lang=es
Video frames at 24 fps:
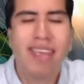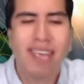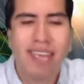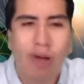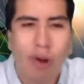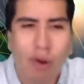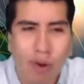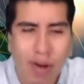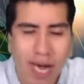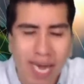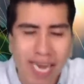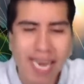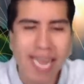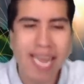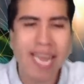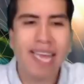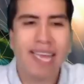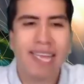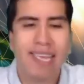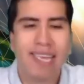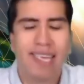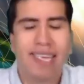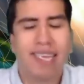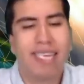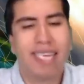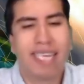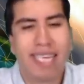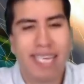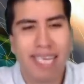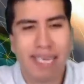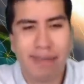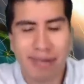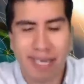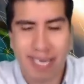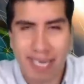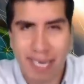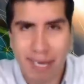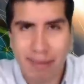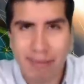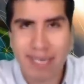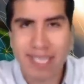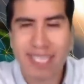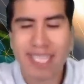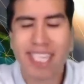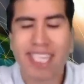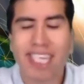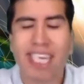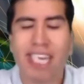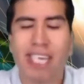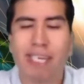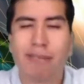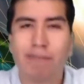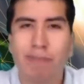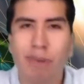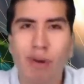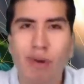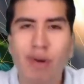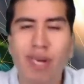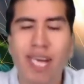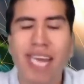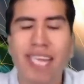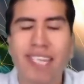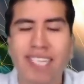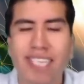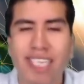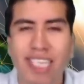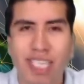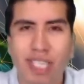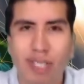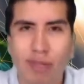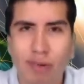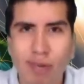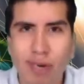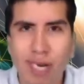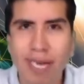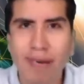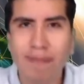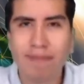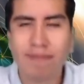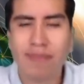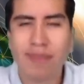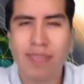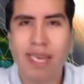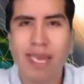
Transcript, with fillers: Ojalá que verdaderamente se les ponga en cintura